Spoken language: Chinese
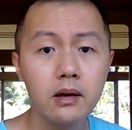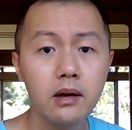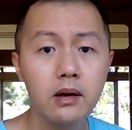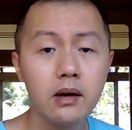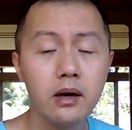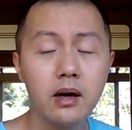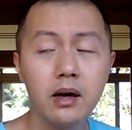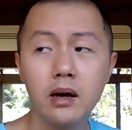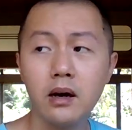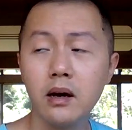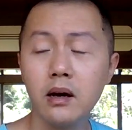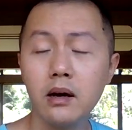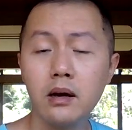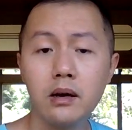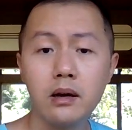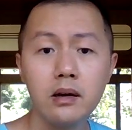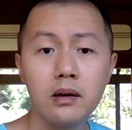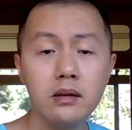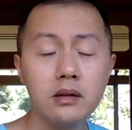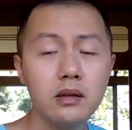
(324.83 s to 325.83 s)
啊，
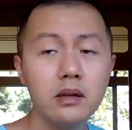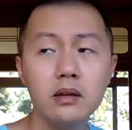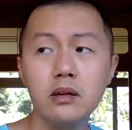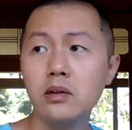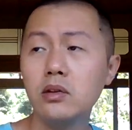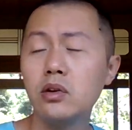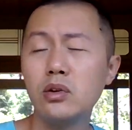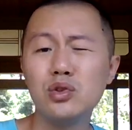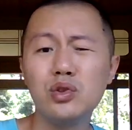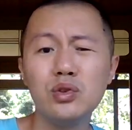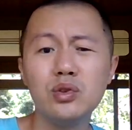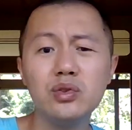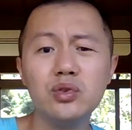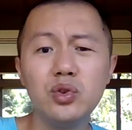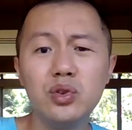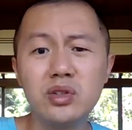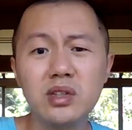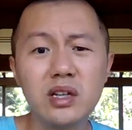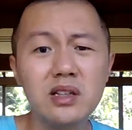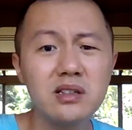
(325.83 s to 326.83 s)
你说去
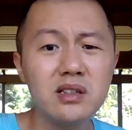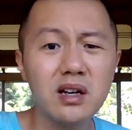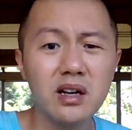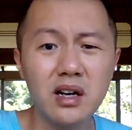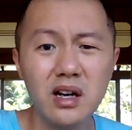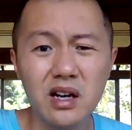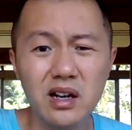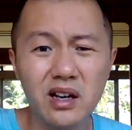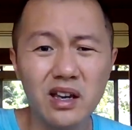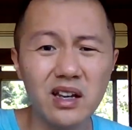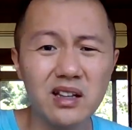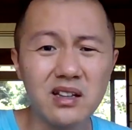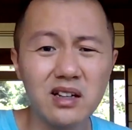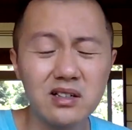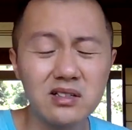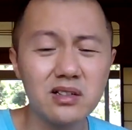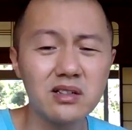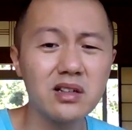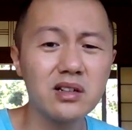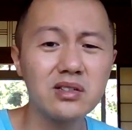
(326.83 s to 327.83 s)
去深圳啊，给
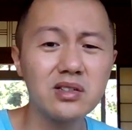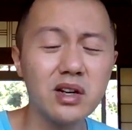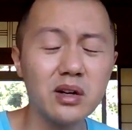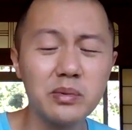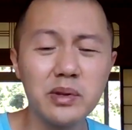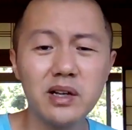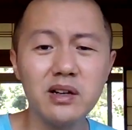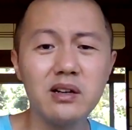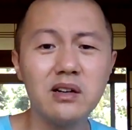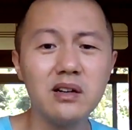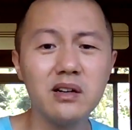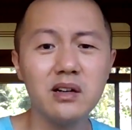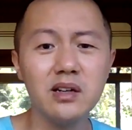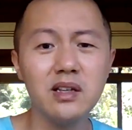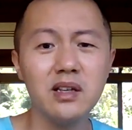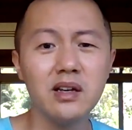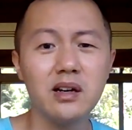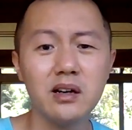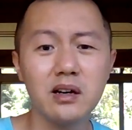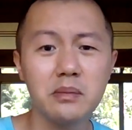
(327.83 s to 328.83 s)
邓邓小平合个
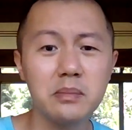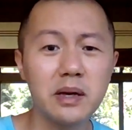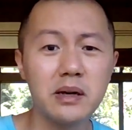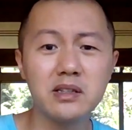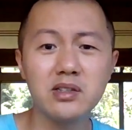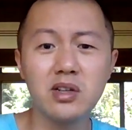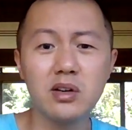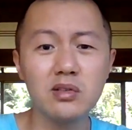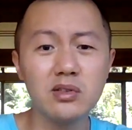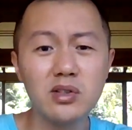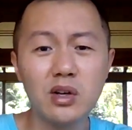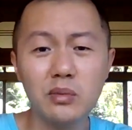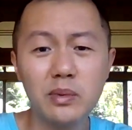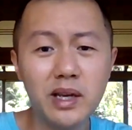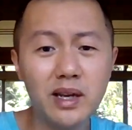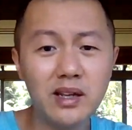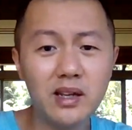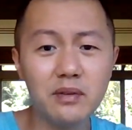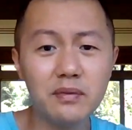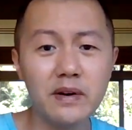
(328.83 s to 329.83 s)
影啊，把照照
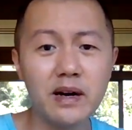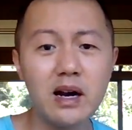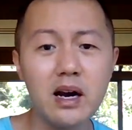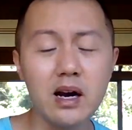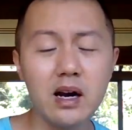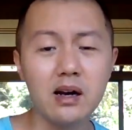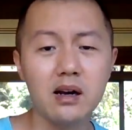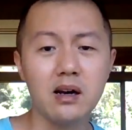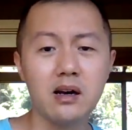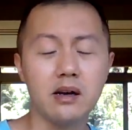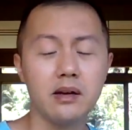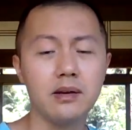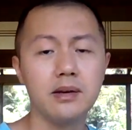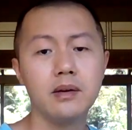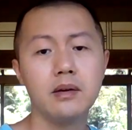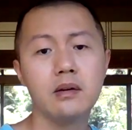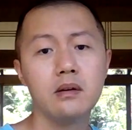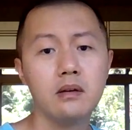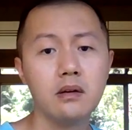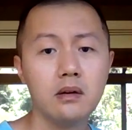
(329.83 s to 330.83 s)
片一发啊，
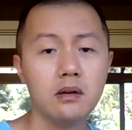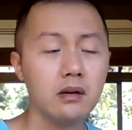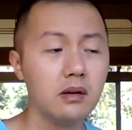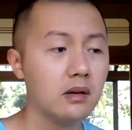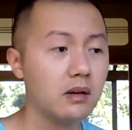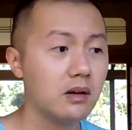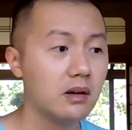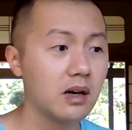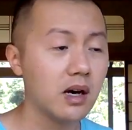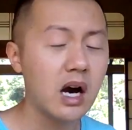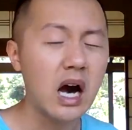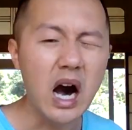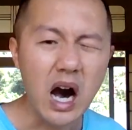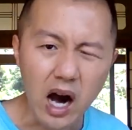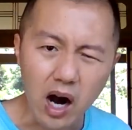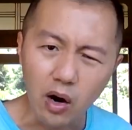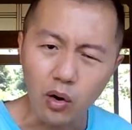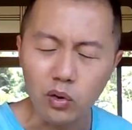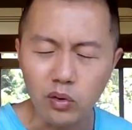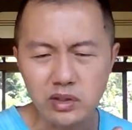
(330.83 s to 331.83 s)

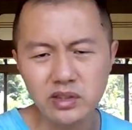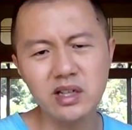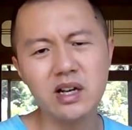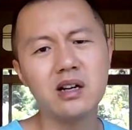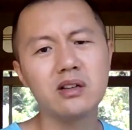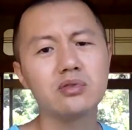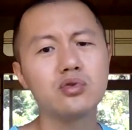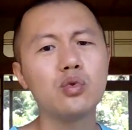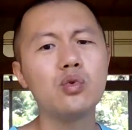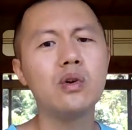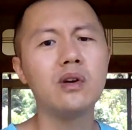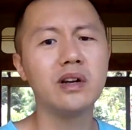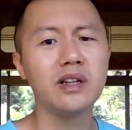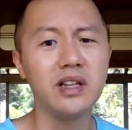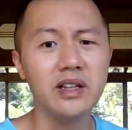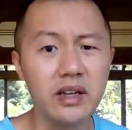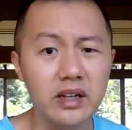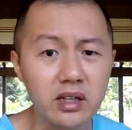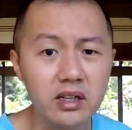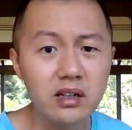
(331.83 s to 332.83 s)
好像做了
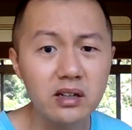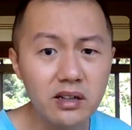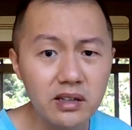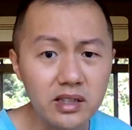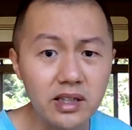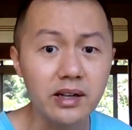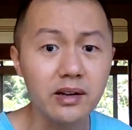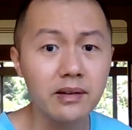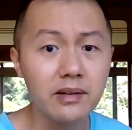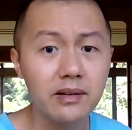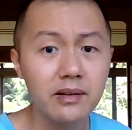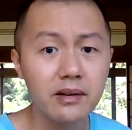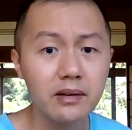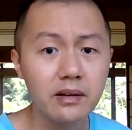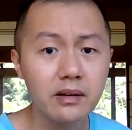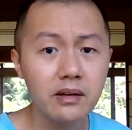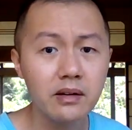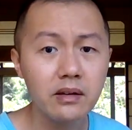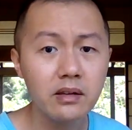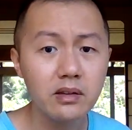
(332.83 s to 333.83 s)
点事情，
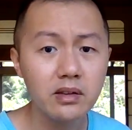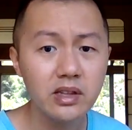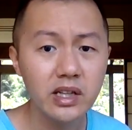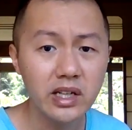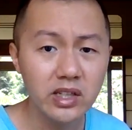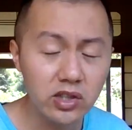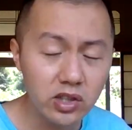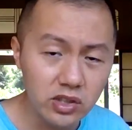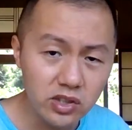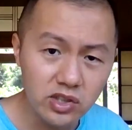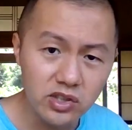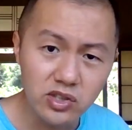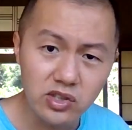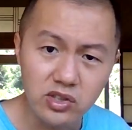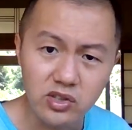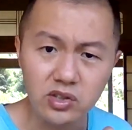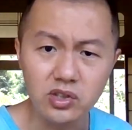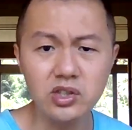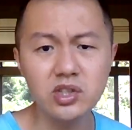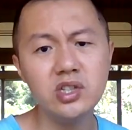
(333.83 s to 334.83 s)
但是
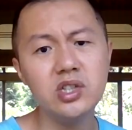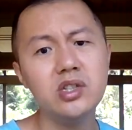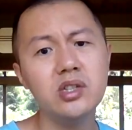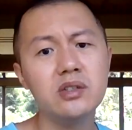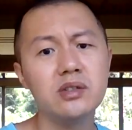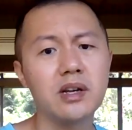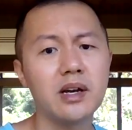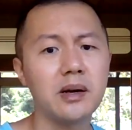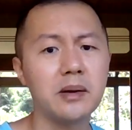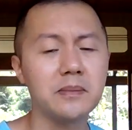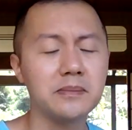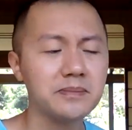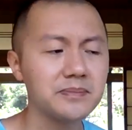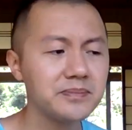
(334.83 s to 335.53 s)
实际上。